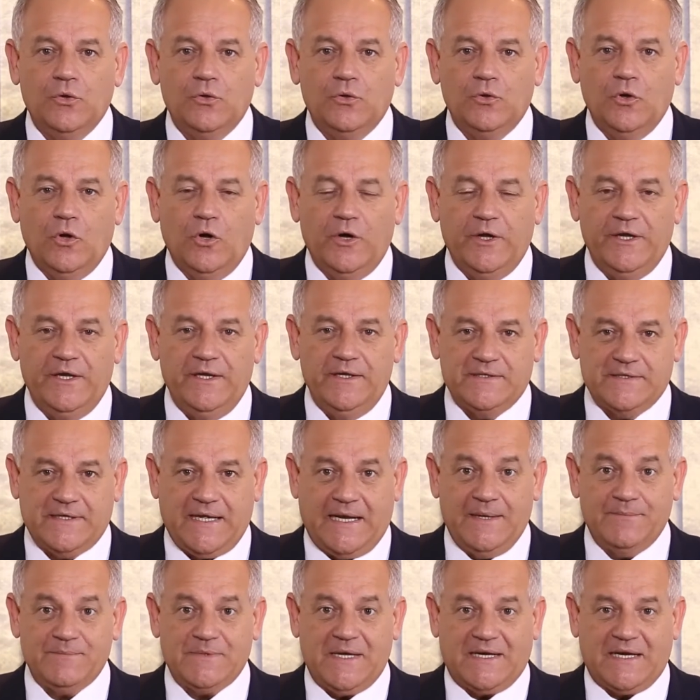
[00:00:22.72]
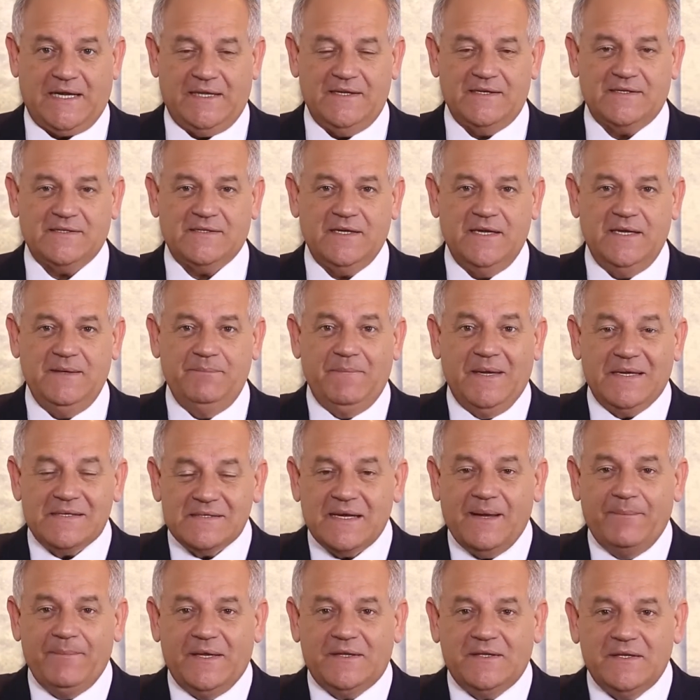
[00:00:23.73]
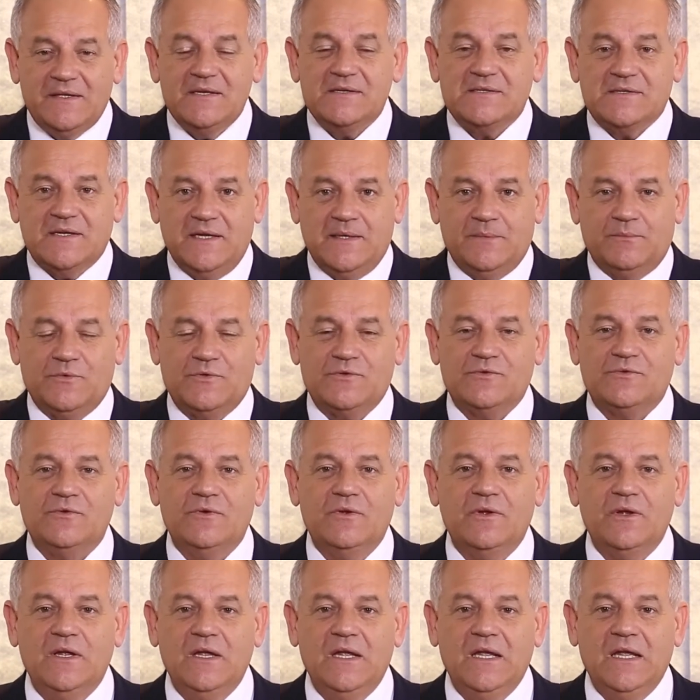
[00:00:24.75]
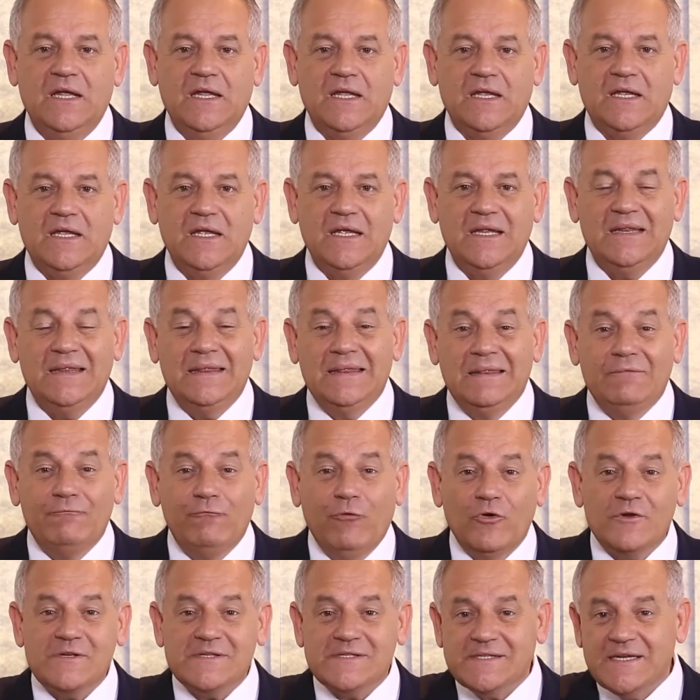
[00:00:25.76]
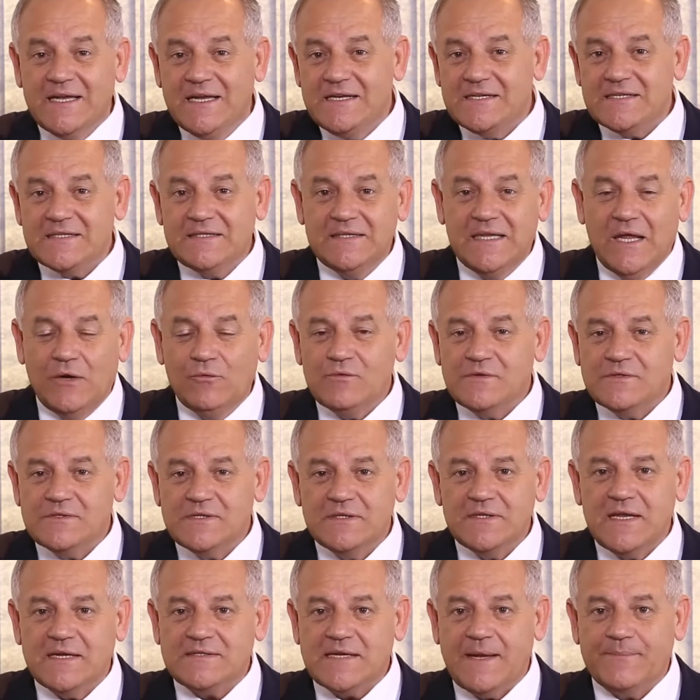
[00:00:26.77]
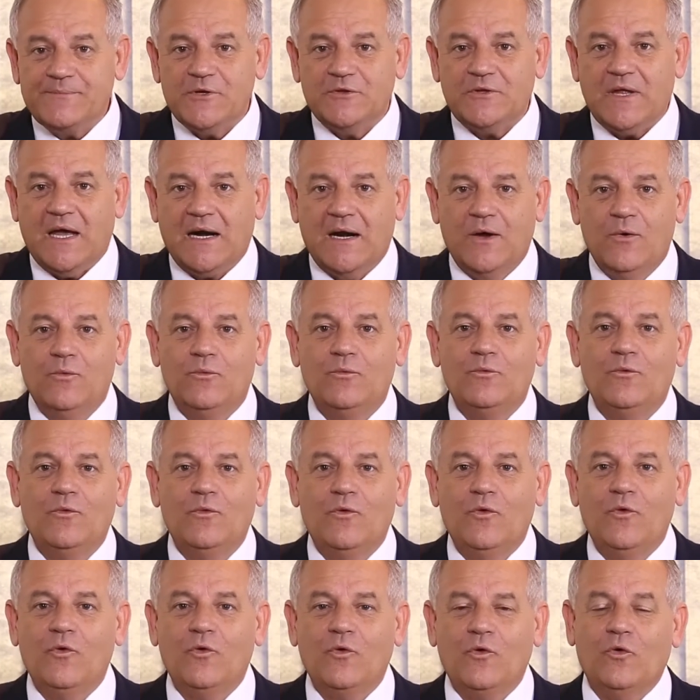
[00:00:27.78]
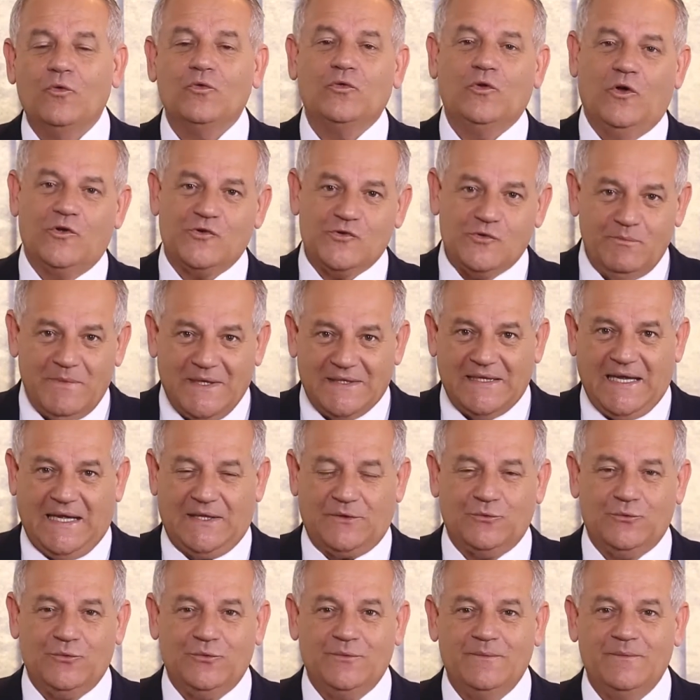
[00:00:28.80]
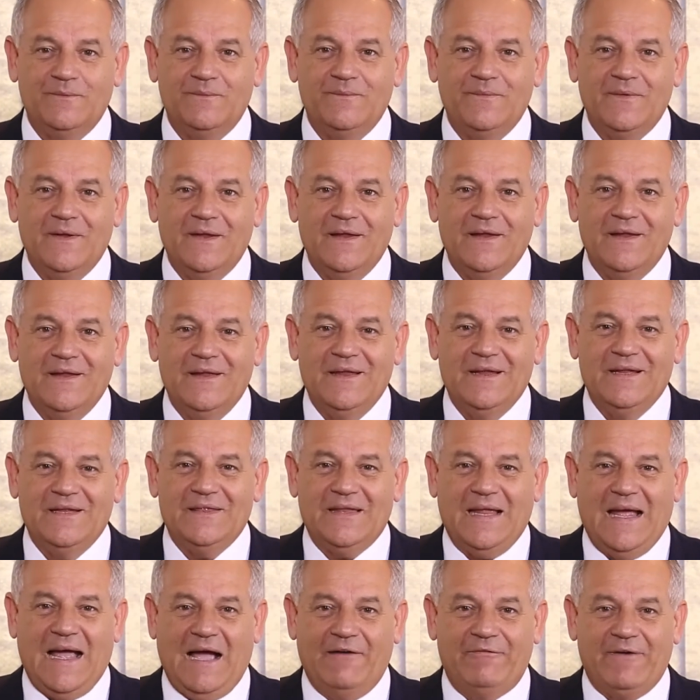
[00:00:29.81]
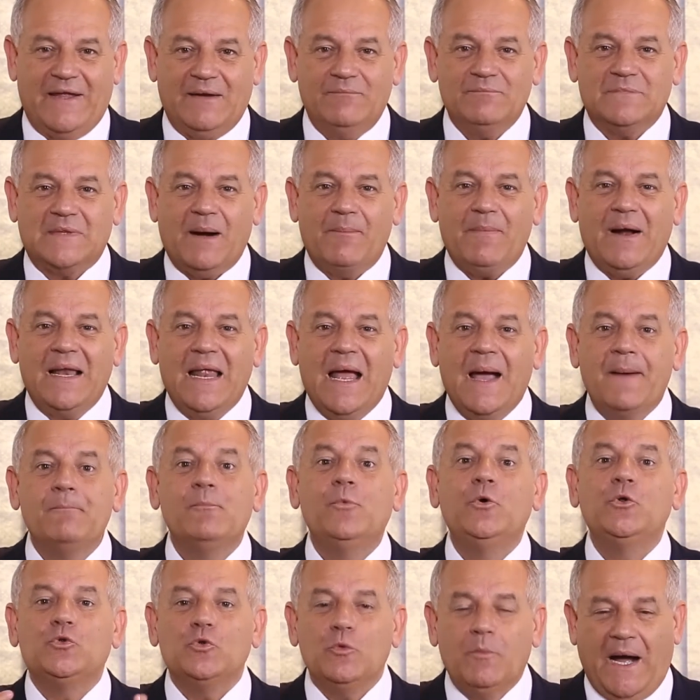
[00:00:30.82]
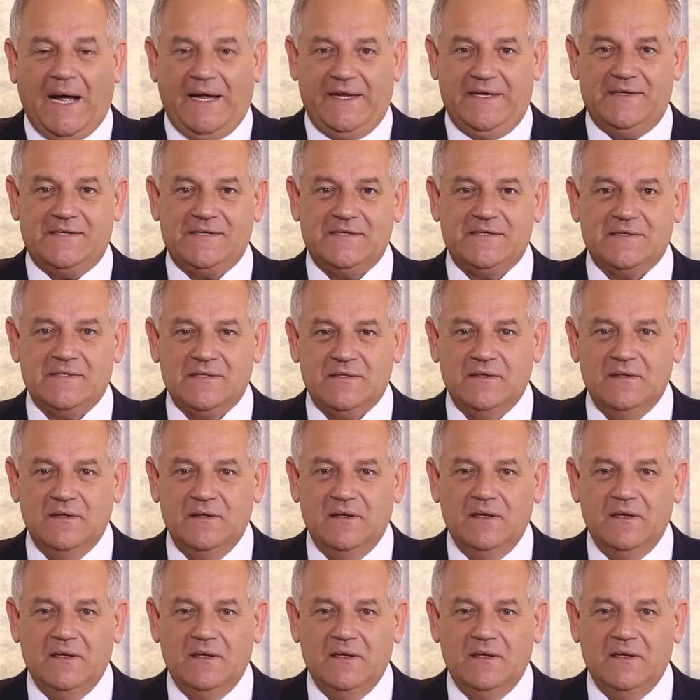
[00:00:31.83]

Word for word: Nós queremos agradecer imensamente e dizermos que vocês não se decepcionarão com o nosso mandato haveremos de trabalhar muito mais,